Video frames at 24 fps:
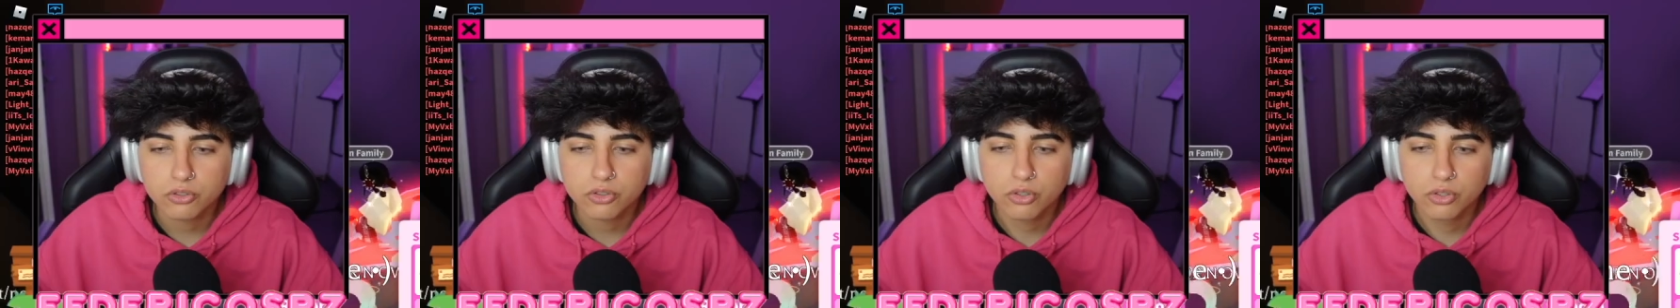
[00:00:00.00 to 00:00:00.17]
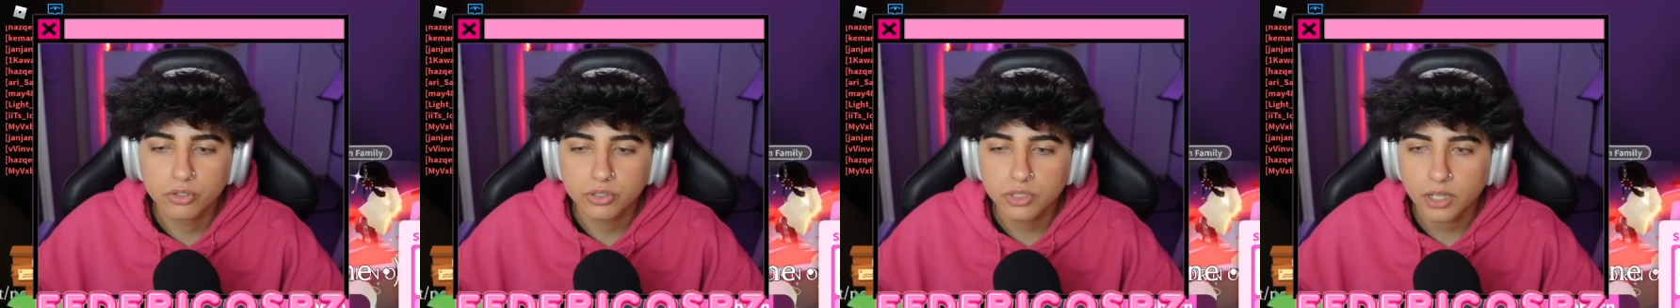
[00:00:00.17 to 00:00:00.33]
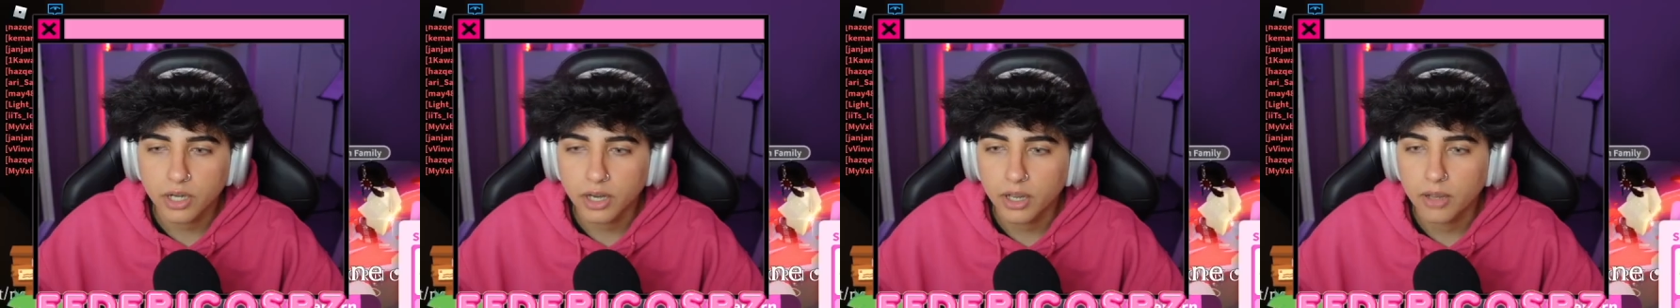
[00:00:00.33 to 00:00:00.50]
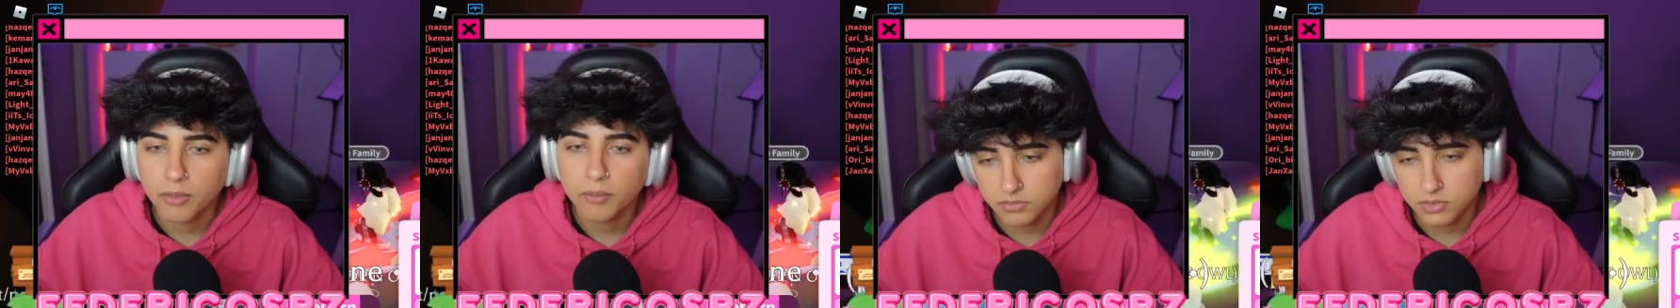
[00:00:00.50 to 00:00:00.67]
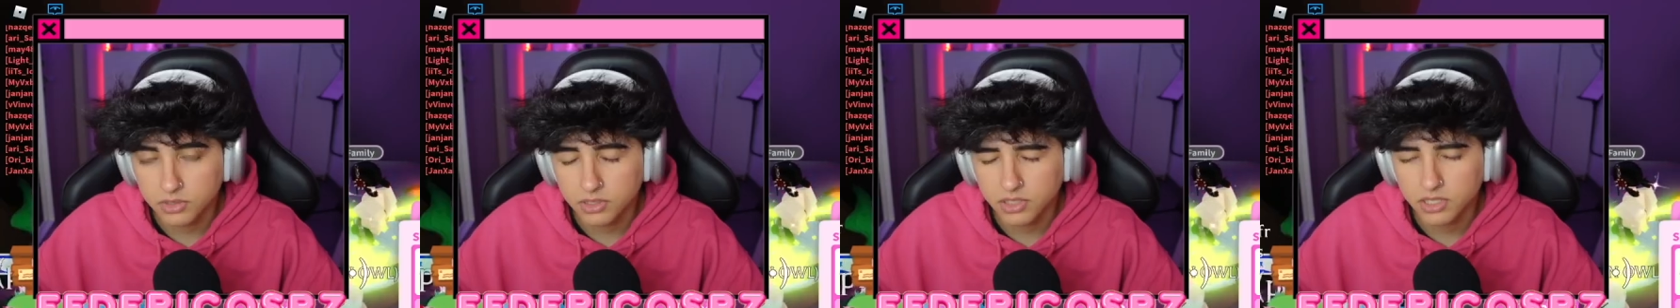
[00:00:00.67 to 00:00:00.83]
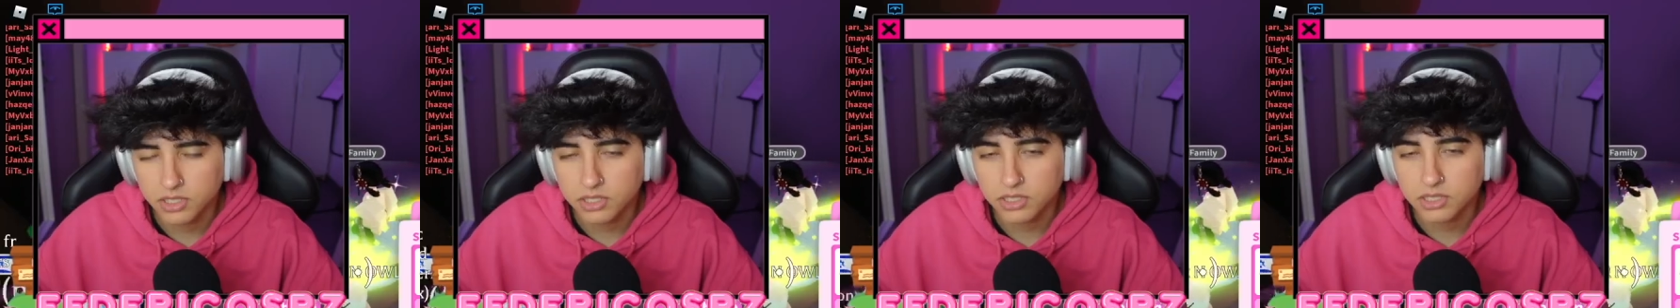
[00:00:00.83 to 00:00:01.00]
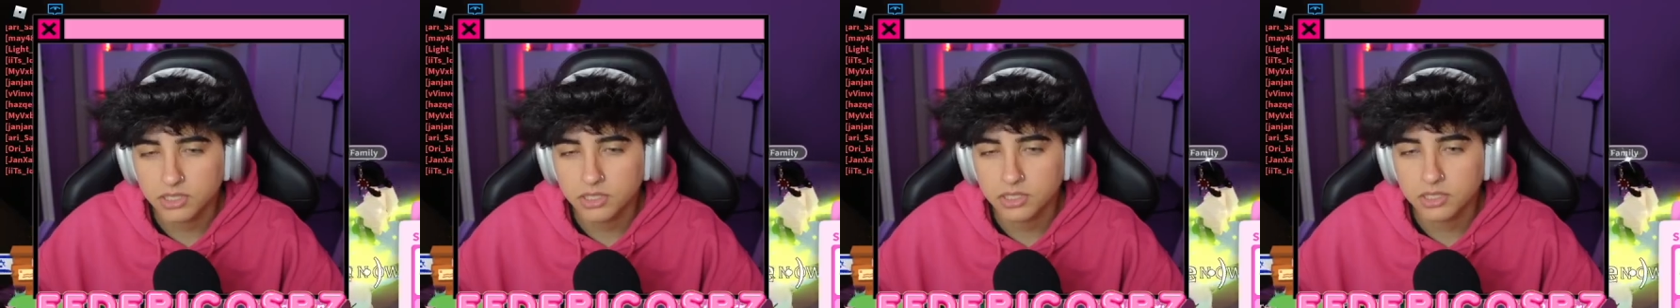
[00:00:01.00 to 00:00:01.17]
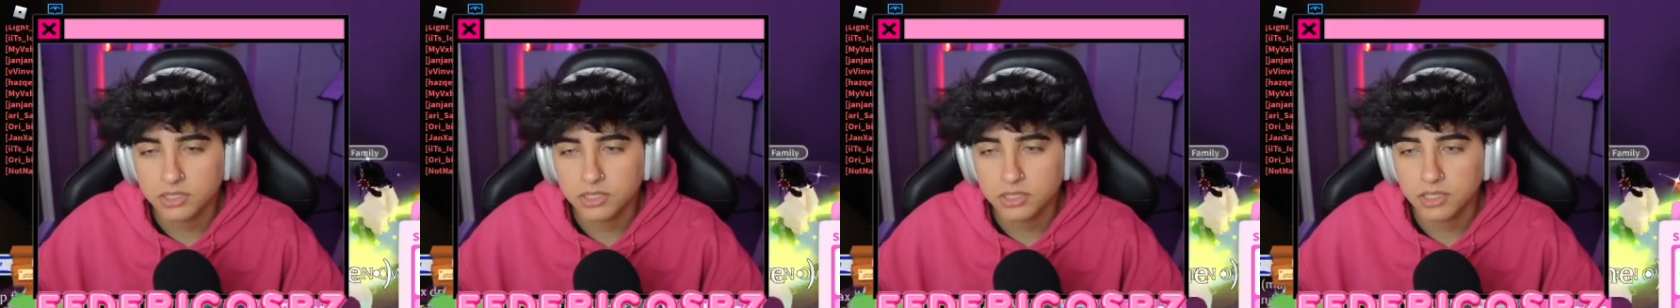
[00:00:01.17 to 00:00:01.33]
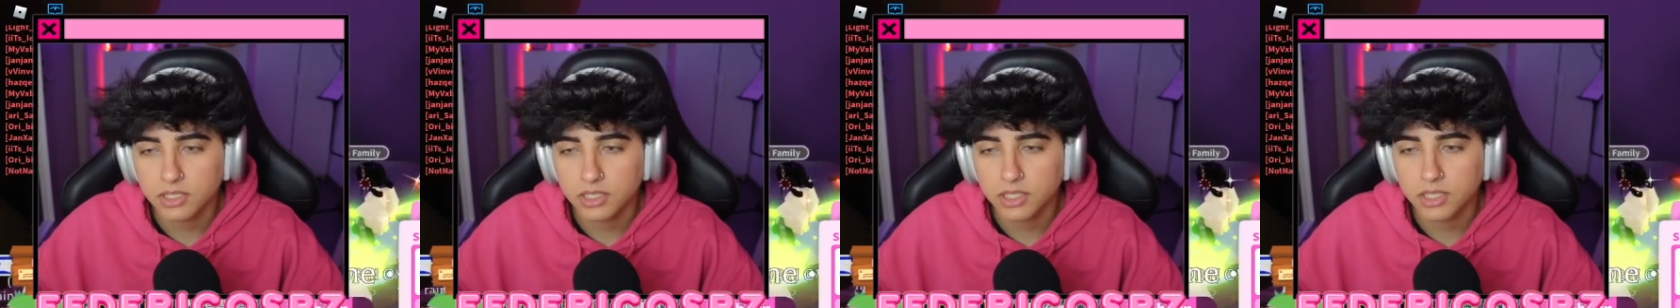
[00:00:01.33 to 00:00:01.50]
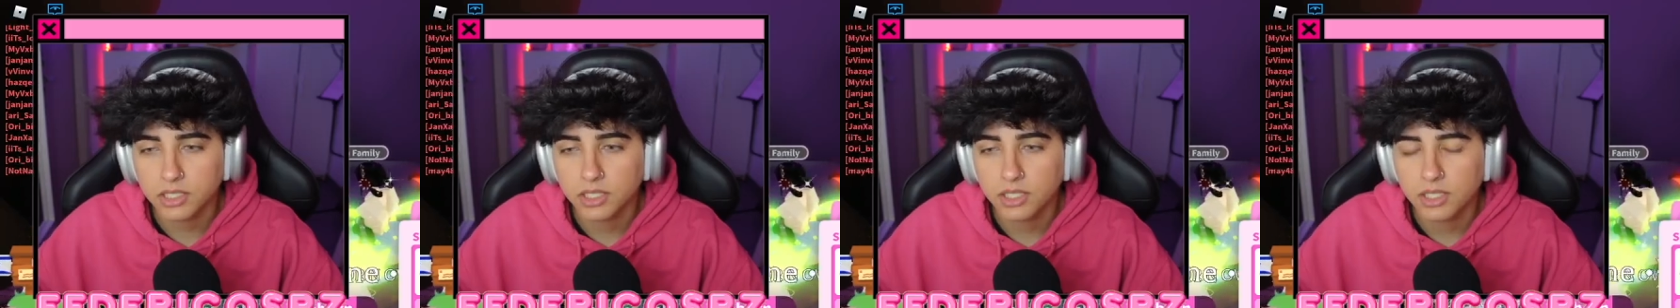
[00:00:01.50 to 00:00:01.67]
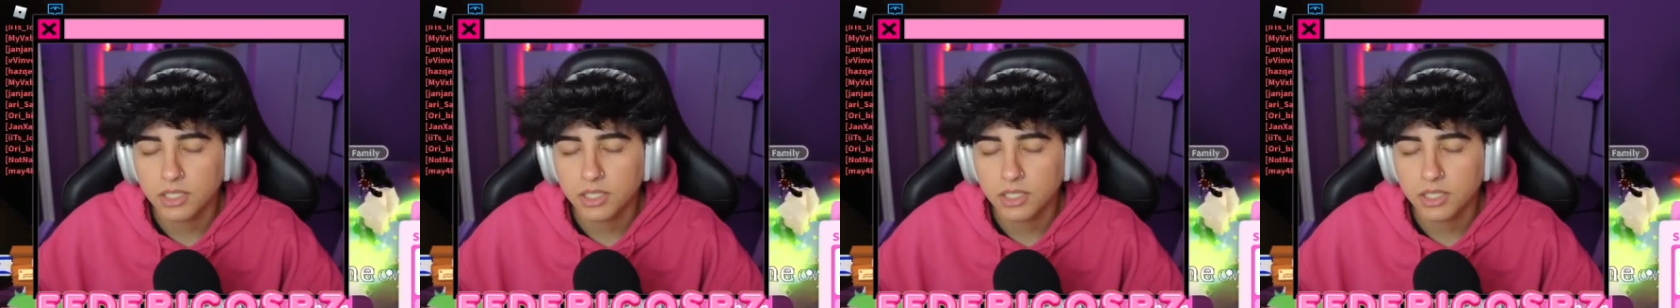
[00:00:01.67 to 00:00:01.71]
solo tre. Ma non esiste.